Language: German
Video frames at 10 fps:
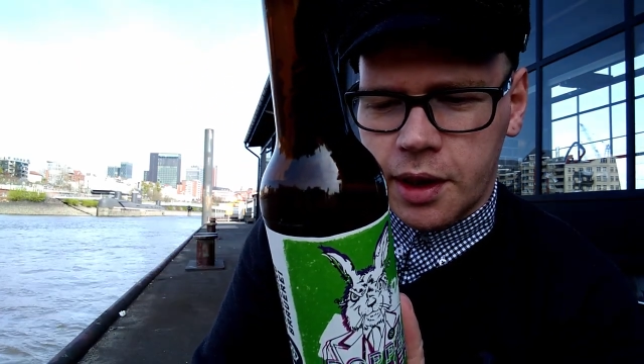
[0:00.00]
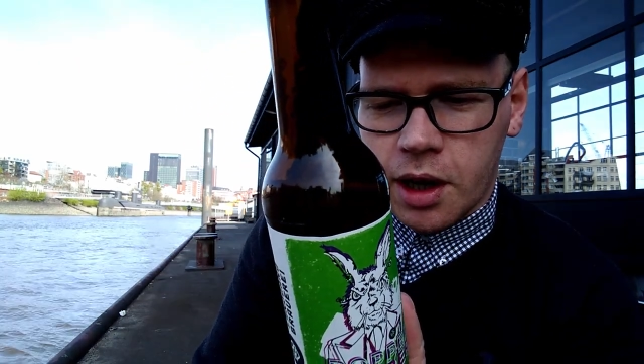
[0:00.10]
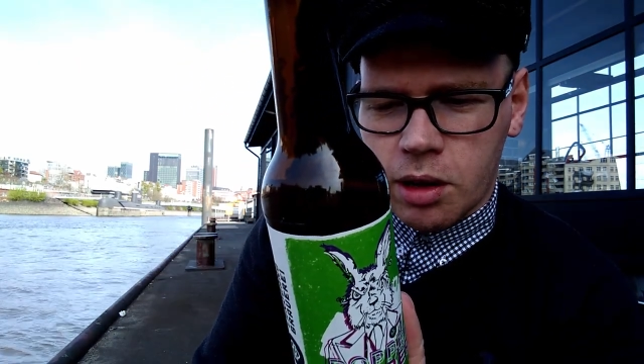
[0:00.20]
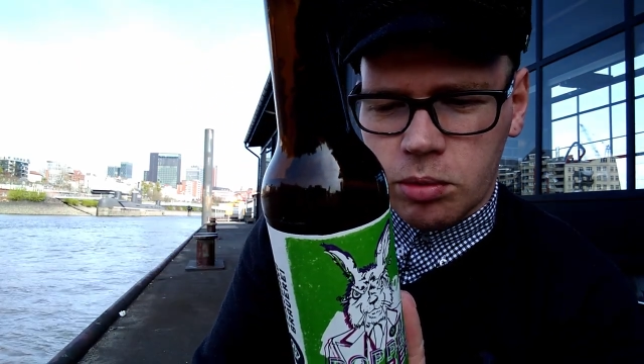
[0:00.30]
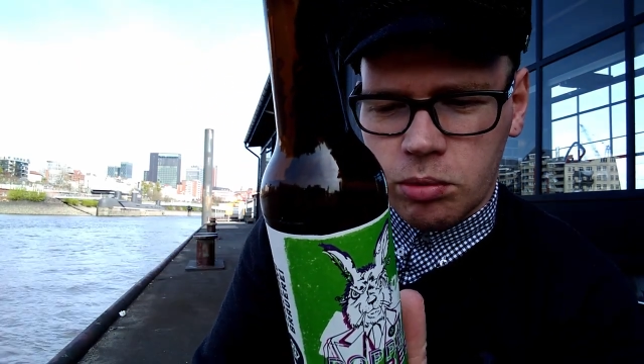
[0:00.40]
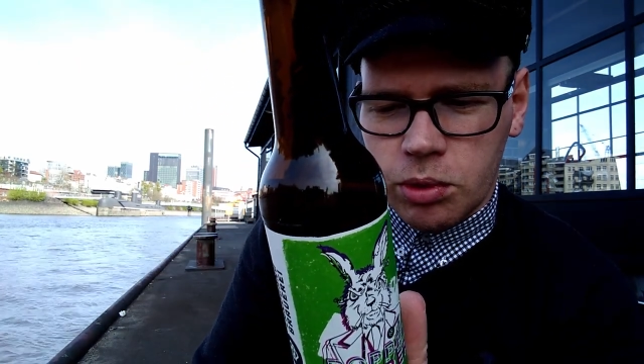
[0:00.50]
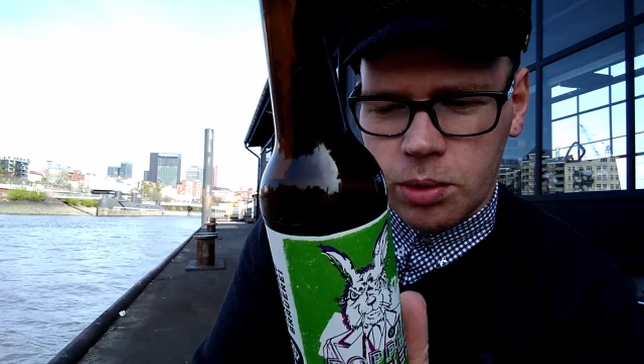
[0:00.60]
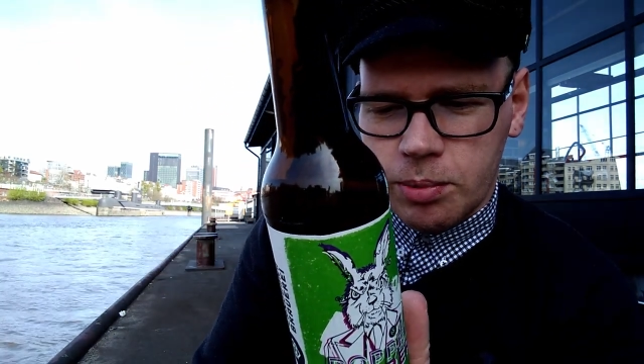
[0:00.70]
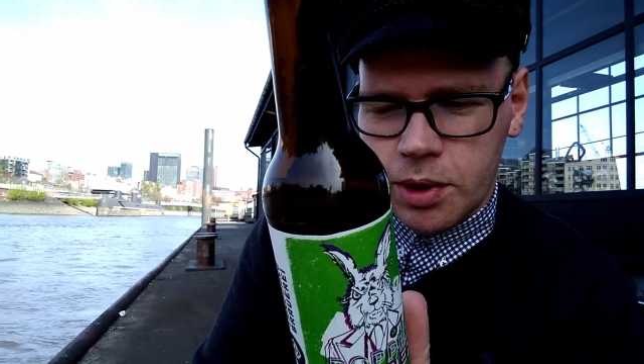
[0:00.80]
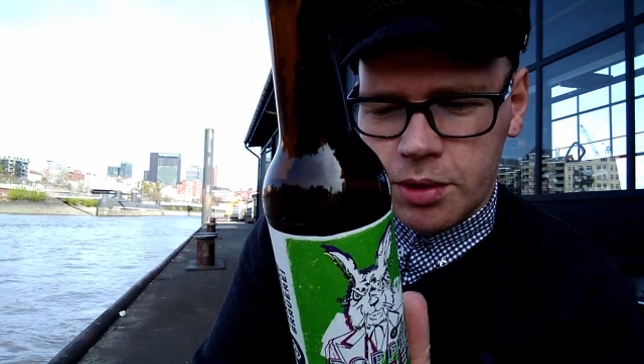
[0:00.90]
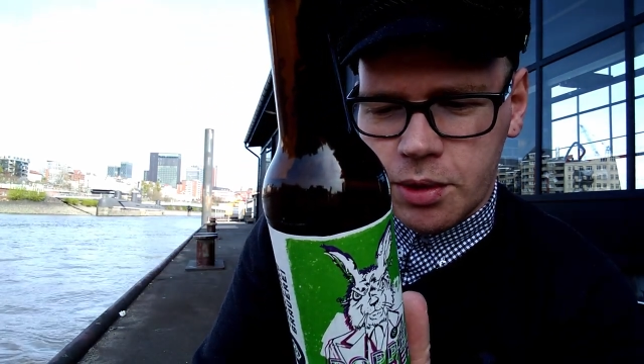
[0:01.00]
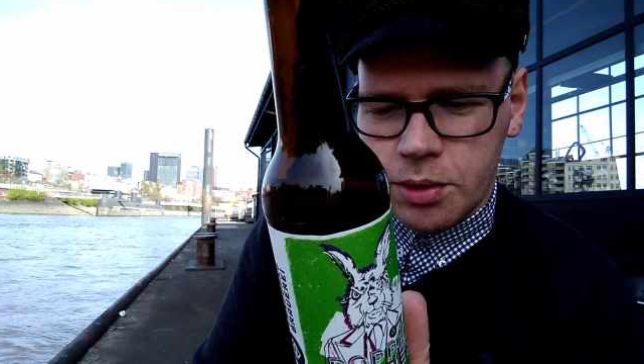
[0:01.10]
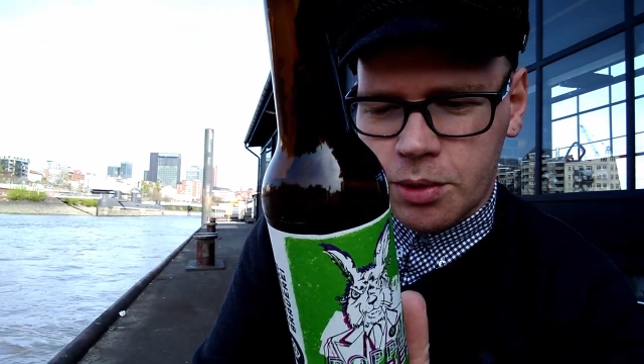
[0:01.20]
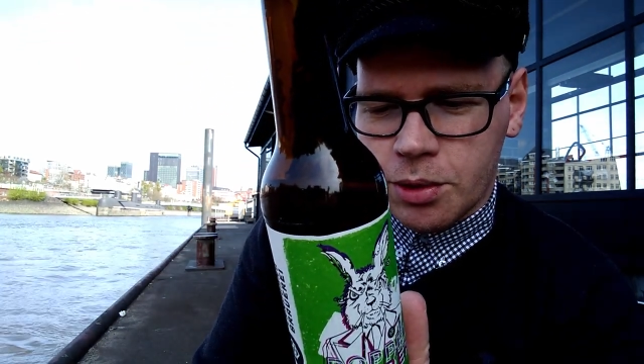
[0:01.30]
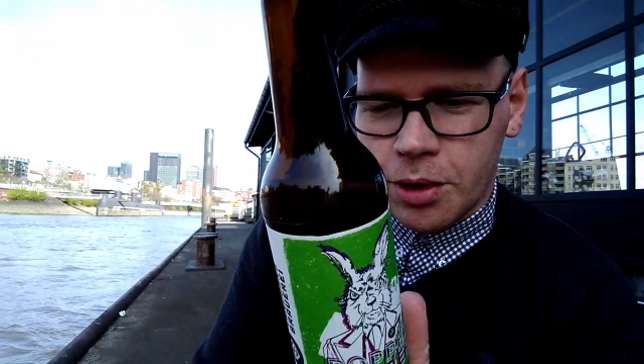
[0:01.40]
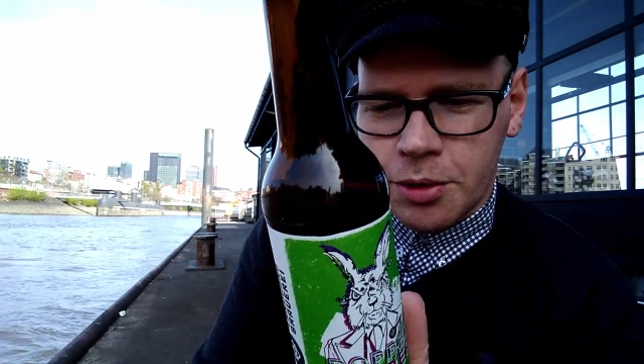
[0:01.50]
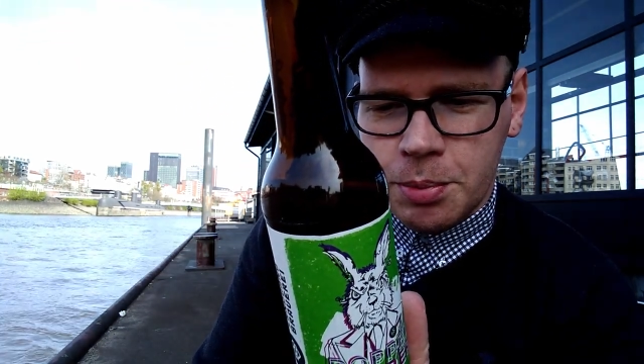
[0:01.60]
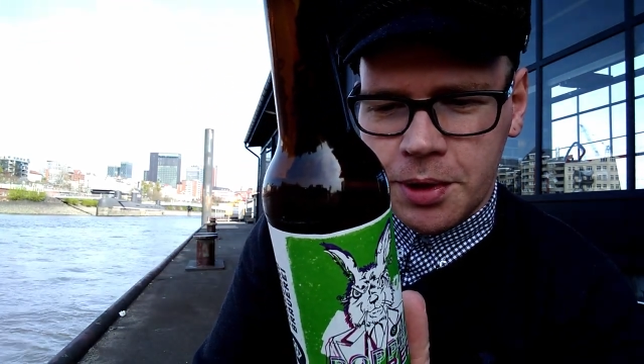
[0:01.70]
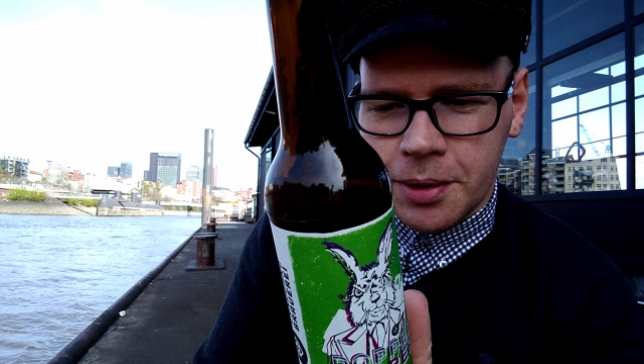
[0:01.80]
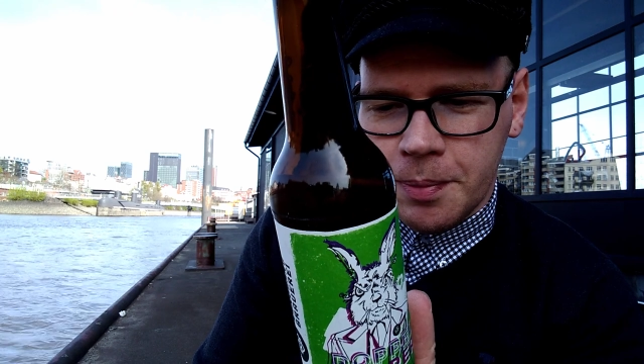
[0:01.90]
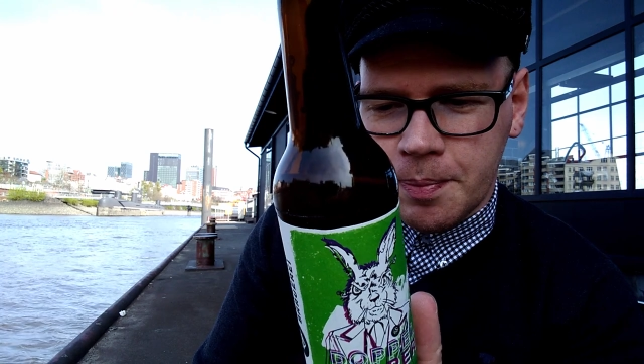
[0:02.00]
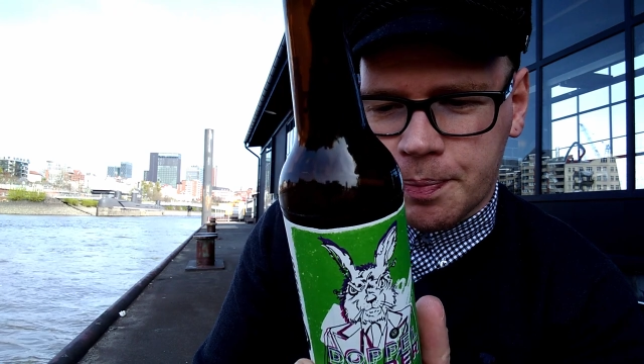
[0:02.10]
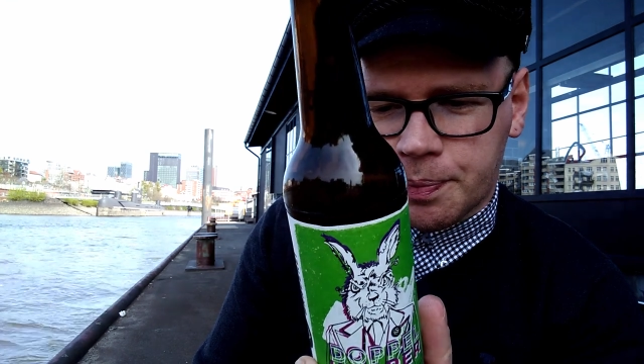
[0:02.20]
ja, ist ein tolles Bier,